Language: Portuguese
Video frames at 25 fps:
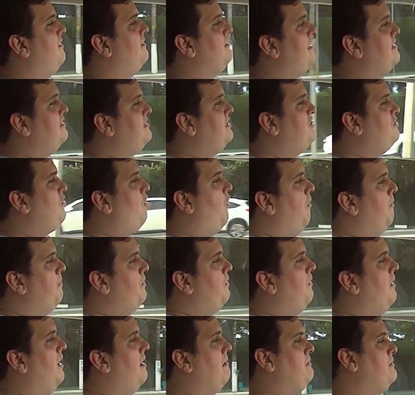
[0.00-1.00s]
tem gente que
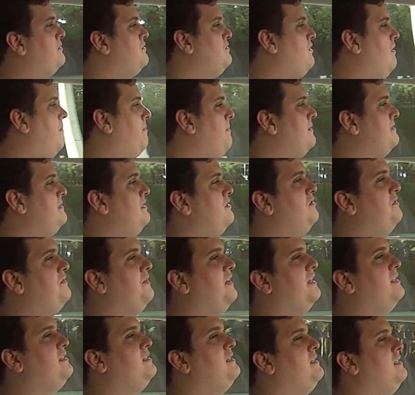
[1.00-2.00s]
compra o up só para se
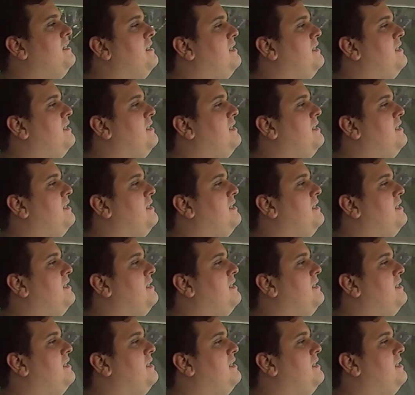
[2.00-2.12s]
divertir,